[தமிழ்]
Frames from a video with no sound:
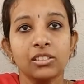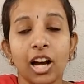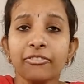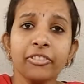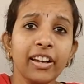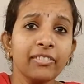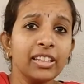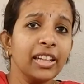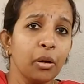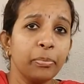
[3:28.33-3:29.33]
சாஃப்ட்வேர்
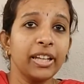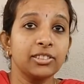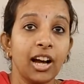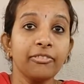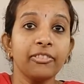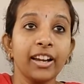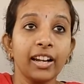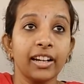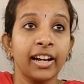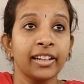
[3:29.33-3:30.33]
வந்து எப்படி
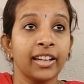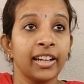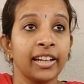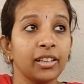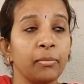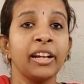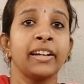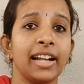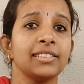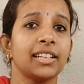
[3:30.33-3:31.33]
சாஃப்ட்வேர்ல நடக்கிற இந்த மாதிரி
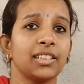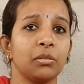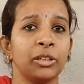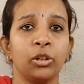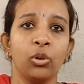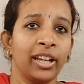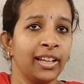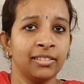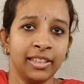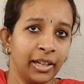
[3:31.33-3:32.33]
டிரான்சாக்ஷன் பத்தி உங்களுக்கு
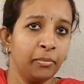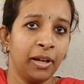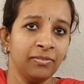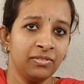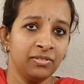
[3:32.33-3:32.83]
ஏதாவது தெரியுமா